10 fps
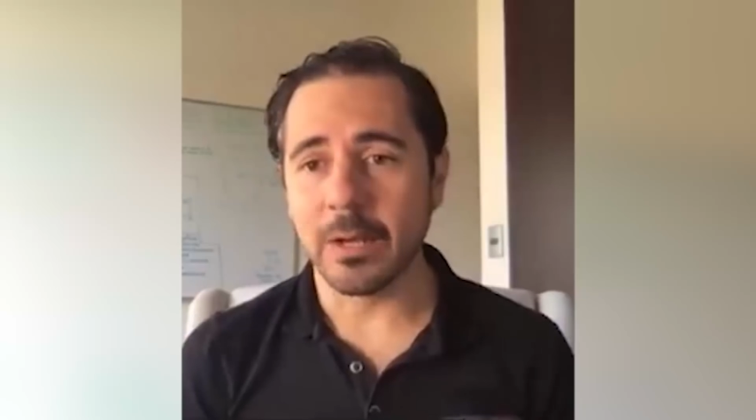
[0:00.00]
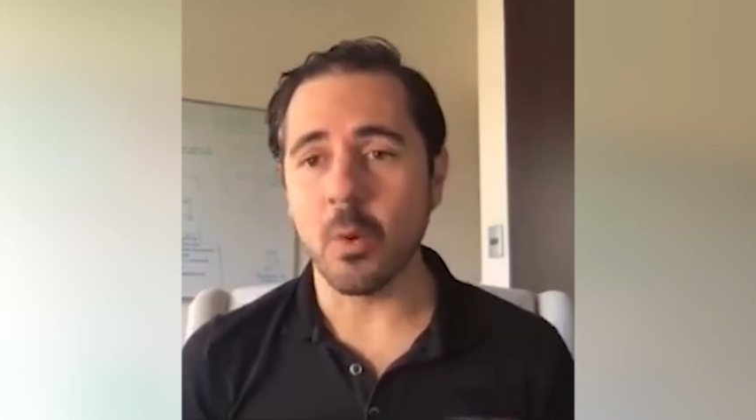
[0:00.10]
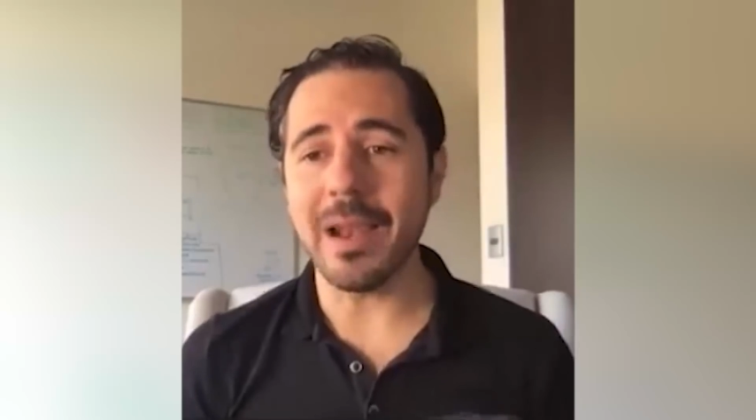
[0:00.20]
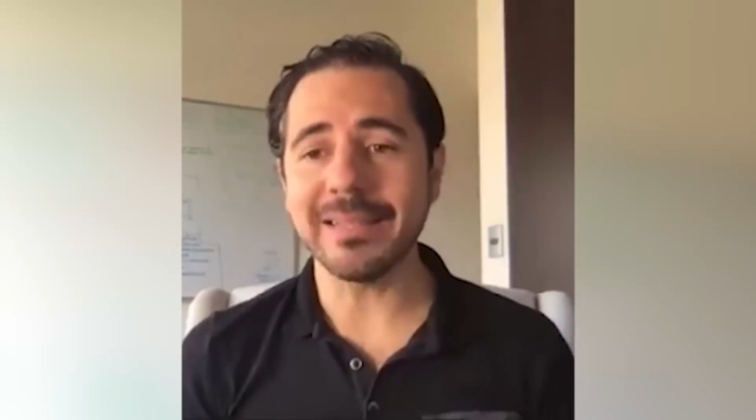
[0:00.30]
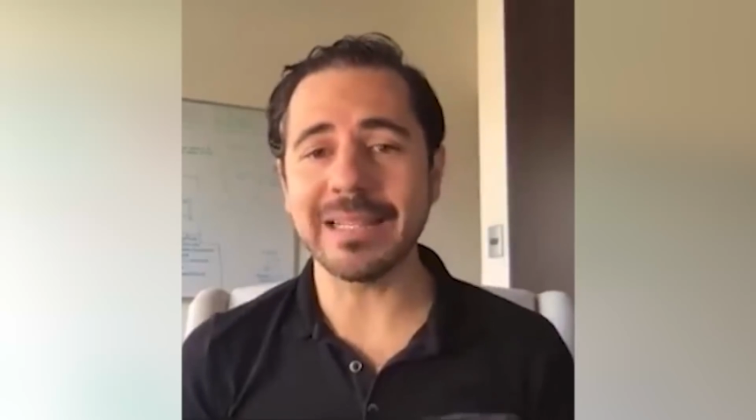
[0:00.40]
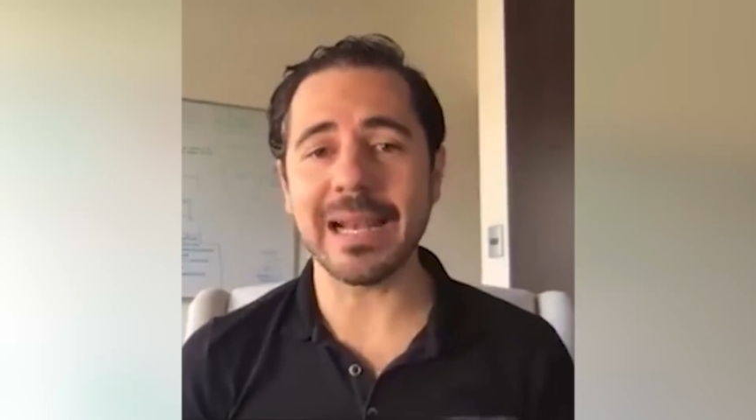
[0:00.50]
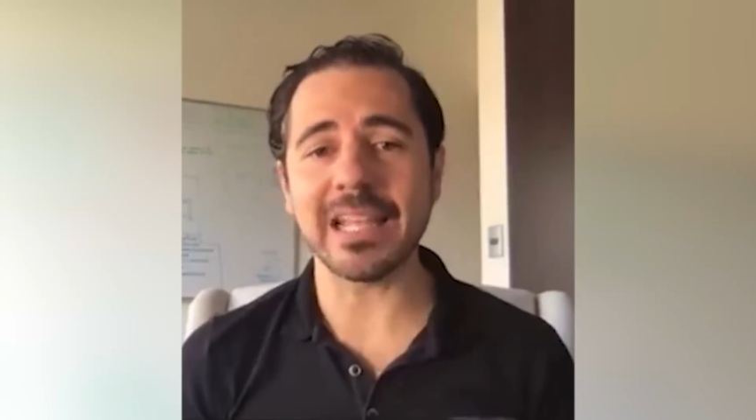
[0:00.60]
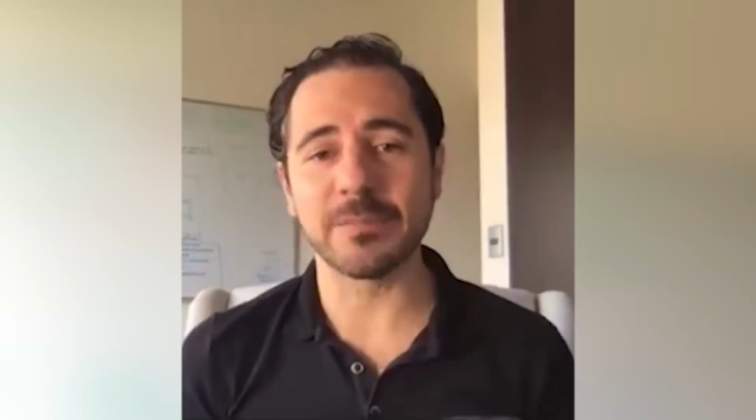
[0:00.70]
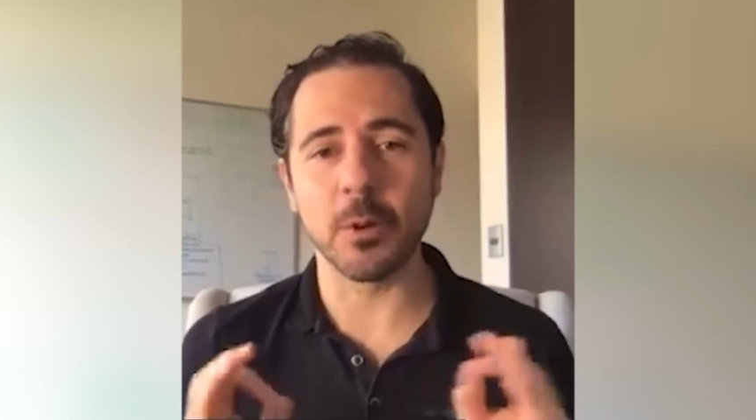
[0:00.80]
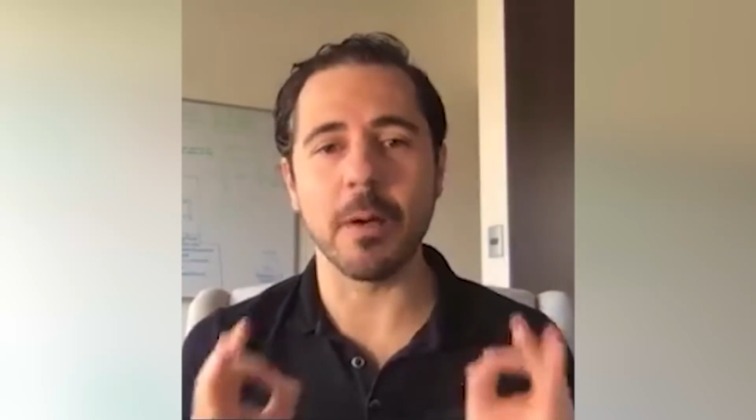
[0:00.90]
¿cuáles eran
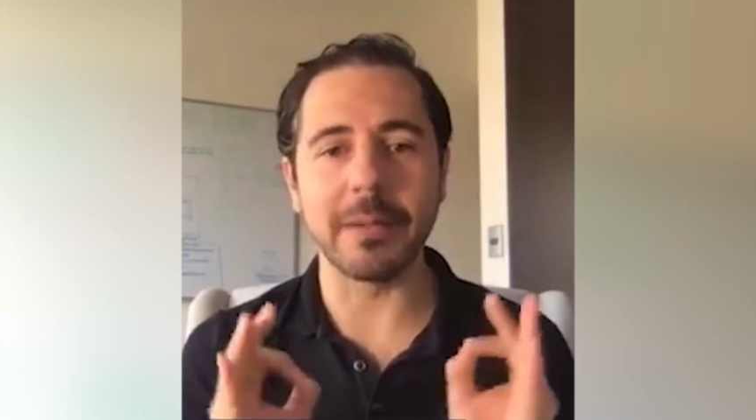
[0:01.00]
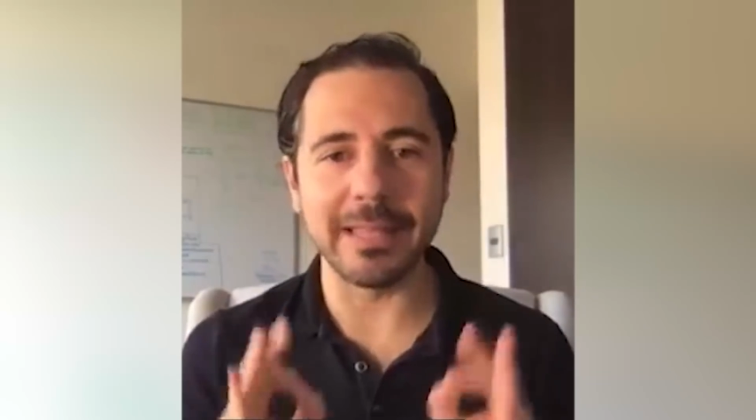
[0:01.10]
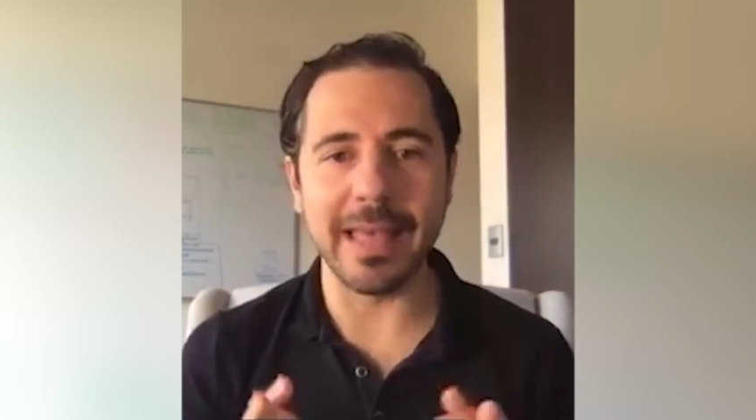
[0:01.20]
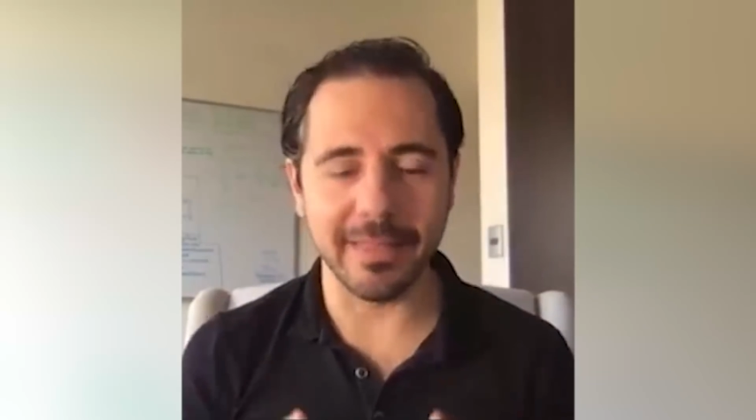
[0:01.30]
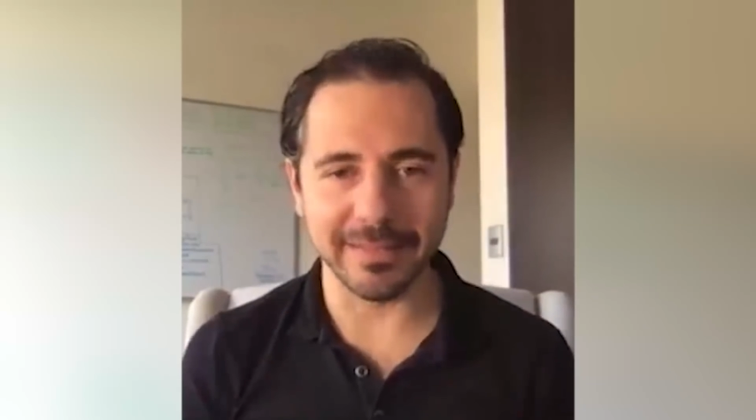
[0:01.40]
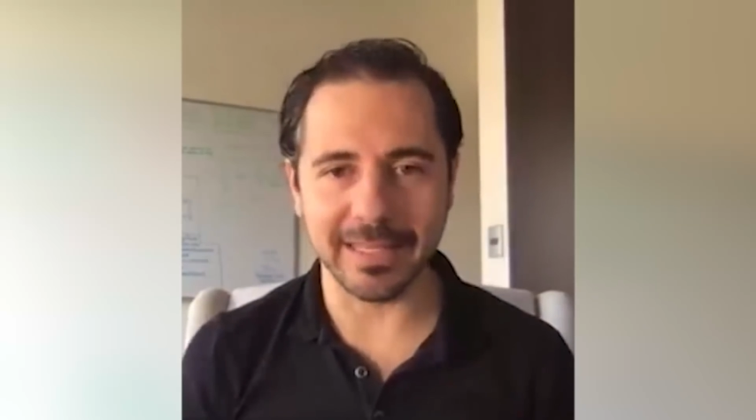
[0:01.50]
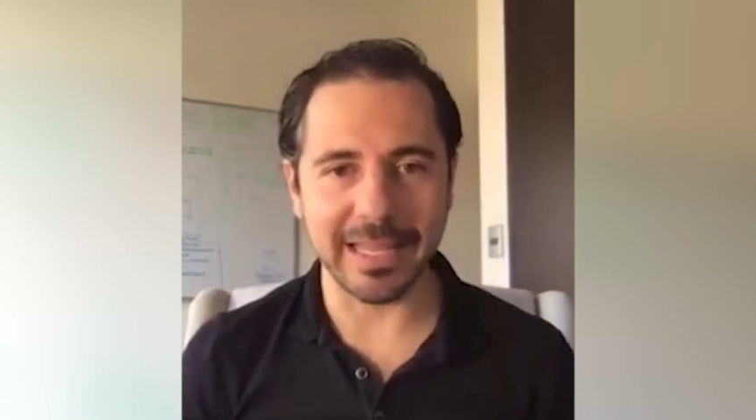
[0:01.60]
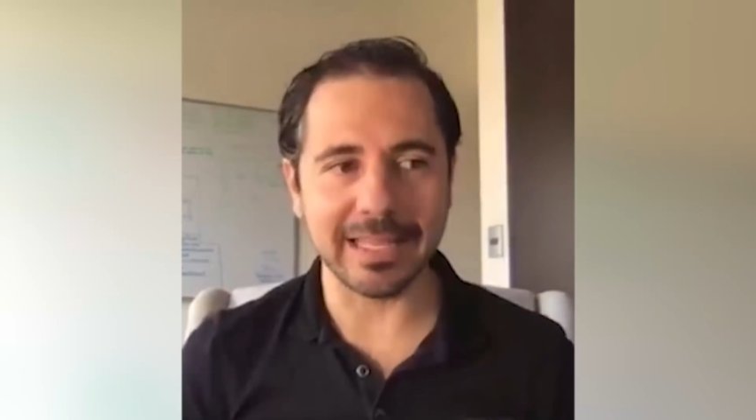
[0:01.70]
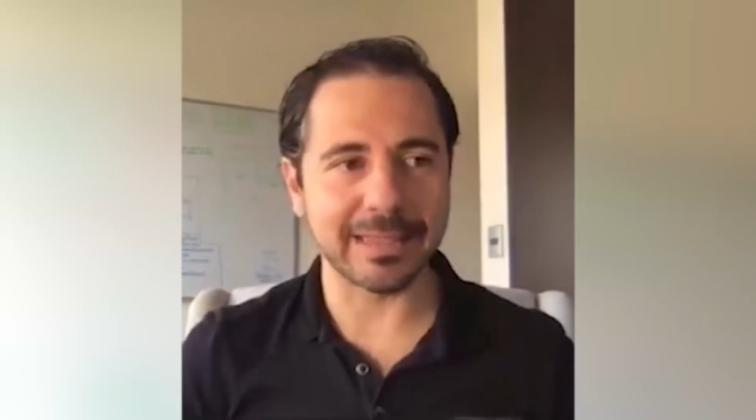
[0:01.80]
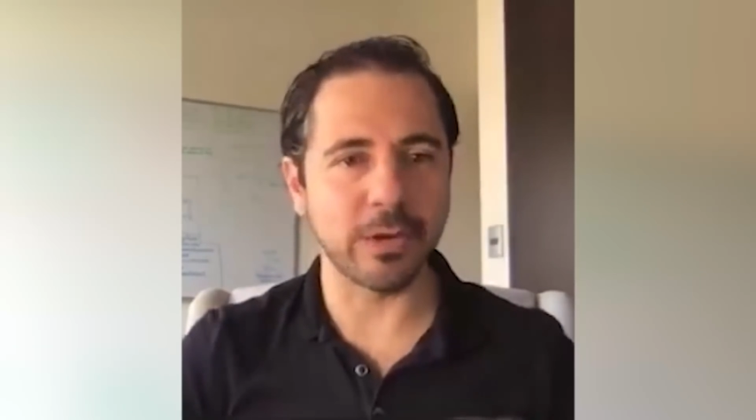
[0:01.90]
las probabilidades de
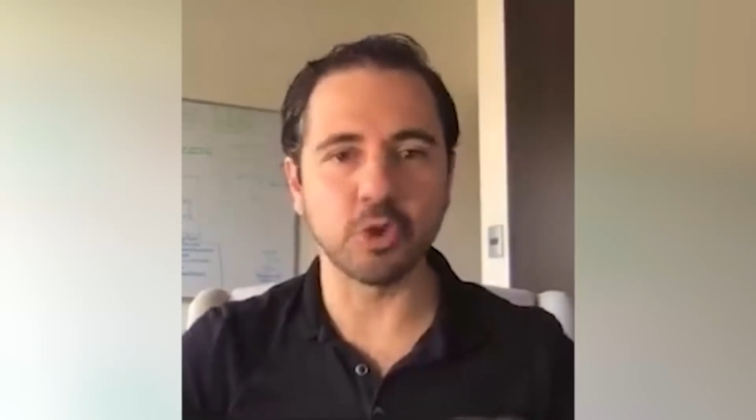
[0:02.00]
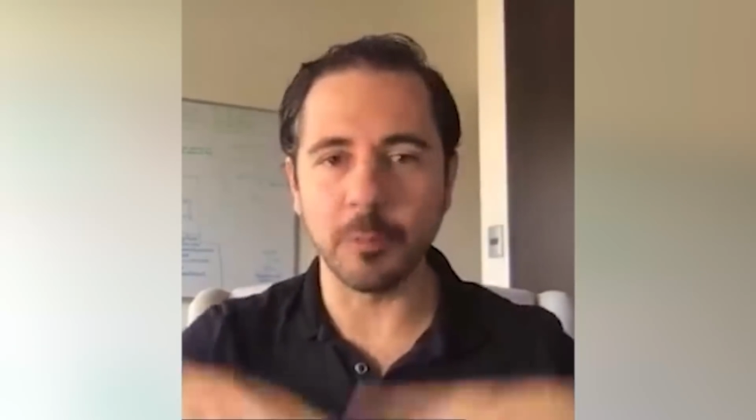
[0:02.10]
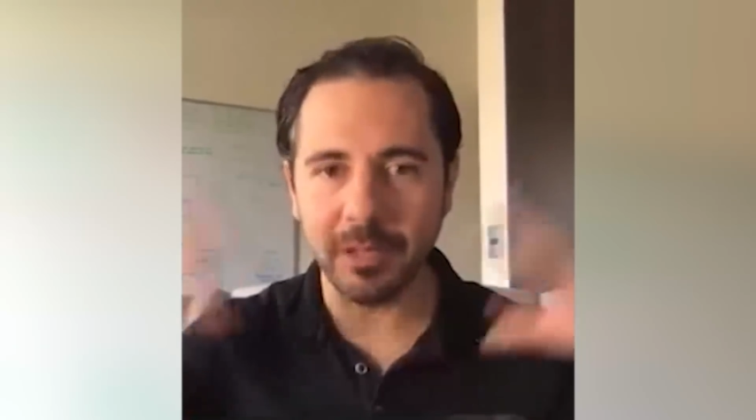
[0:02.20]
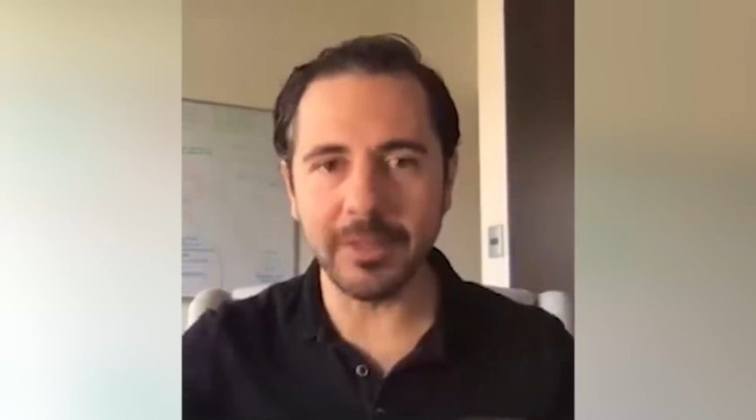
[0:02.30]
que entre 8 mil